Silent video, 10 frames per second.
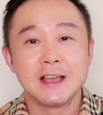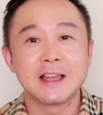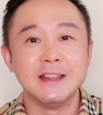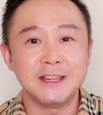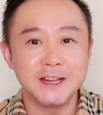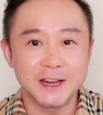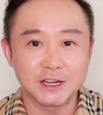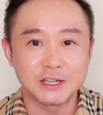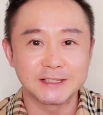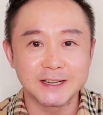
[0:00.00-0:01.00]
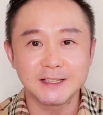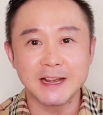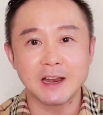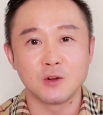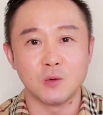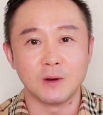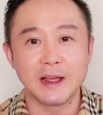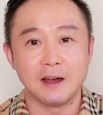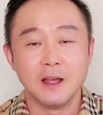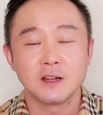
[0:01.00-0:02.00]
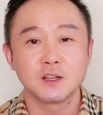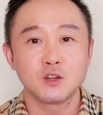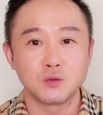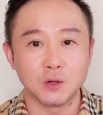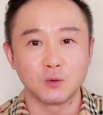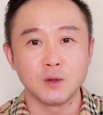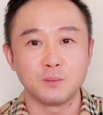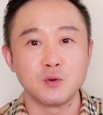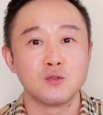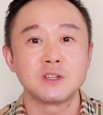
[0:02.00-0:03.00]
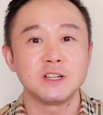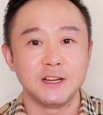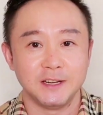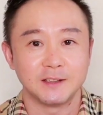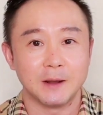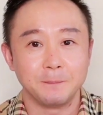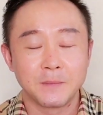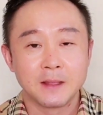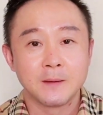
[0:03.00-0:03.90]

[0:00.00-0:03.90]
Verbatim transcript: 肯定也是增加了容量，这是绝对不容置疑的。